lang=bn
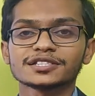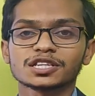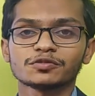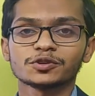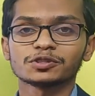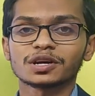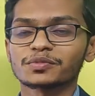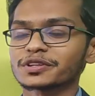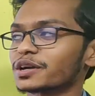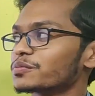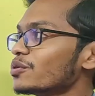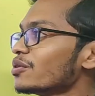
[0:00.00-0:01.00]
আজকের ভিডিওতে
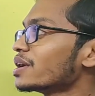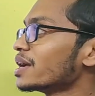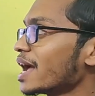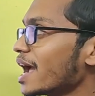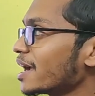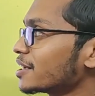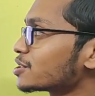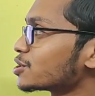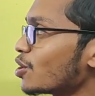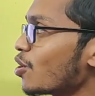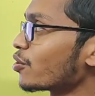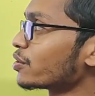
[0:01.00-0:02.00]
আমরা দেখব অ্যাট
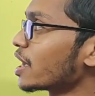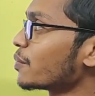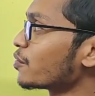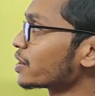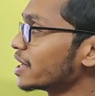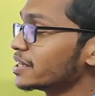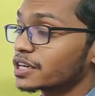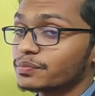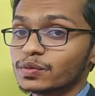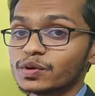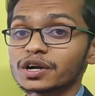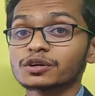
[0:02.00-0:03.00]
অন এবং
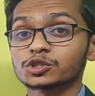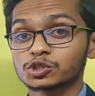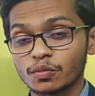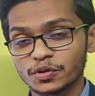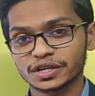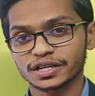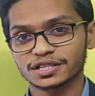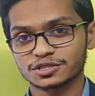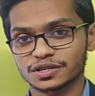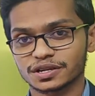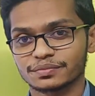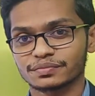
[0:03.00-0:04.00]
ইনের ব্যবহার সময়ের
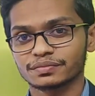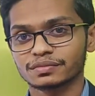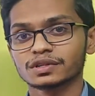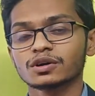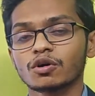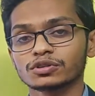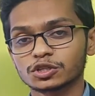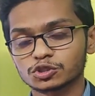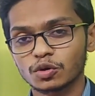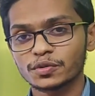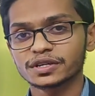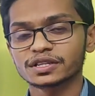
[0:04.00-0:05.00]
ক্ষেত্রে অর্থাৎ
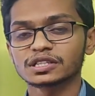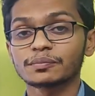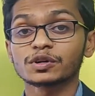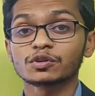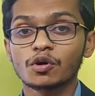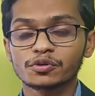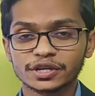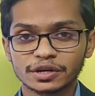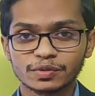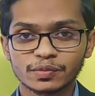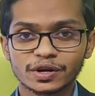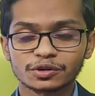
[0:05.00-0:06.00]
সময়ের ক্ষেত্রে আমরা কখন
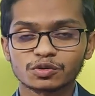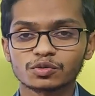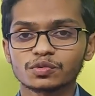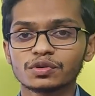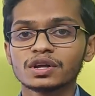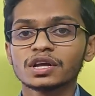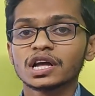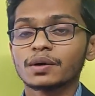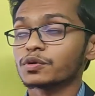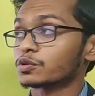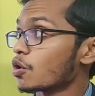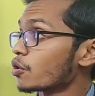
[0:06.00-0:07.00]
অ্যাট ব্যবহার করব
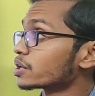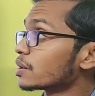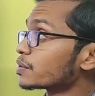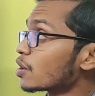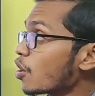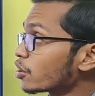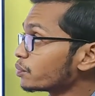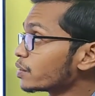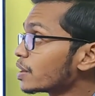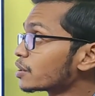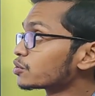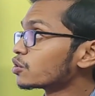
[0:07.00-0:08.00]
এবং কখন আমরা অন
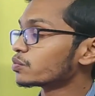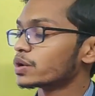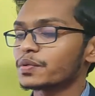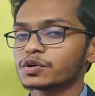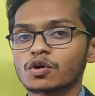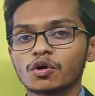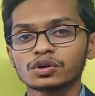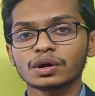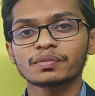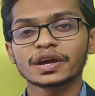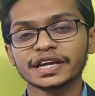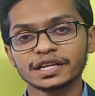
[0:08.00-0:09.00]
ব্যবহার করব এবং কখন
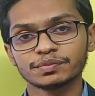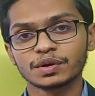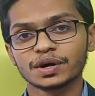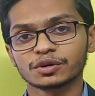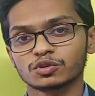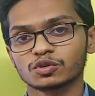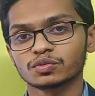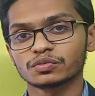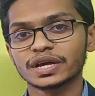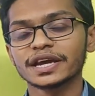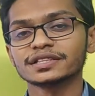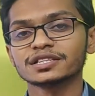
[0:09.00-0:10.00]
আমরা ইন ব্যবহার করব
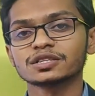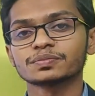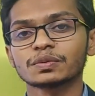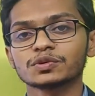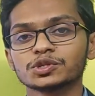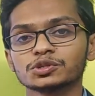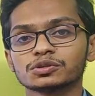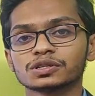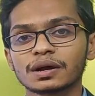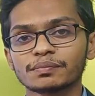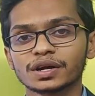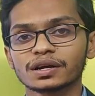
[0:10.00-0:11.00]
এই তিনটে
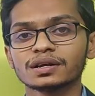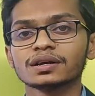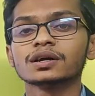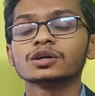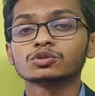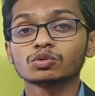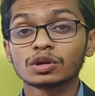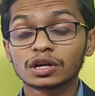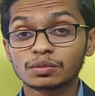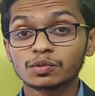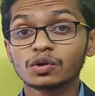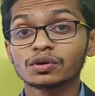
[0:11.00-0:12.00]
প্রাইভেজিশনের আমরা
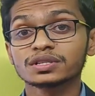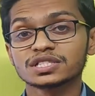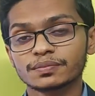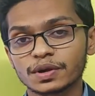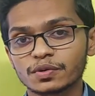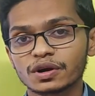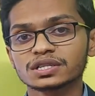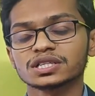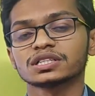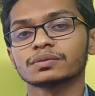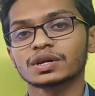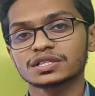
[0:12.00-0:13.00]
তুলনামূলক যে ব্যবহার
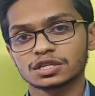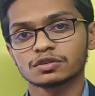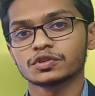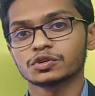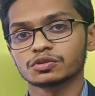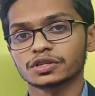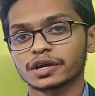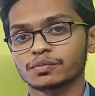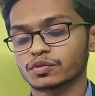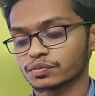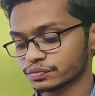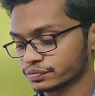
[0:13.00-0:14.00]
সেটা আমরা আজকের ভিডিওতে দেখব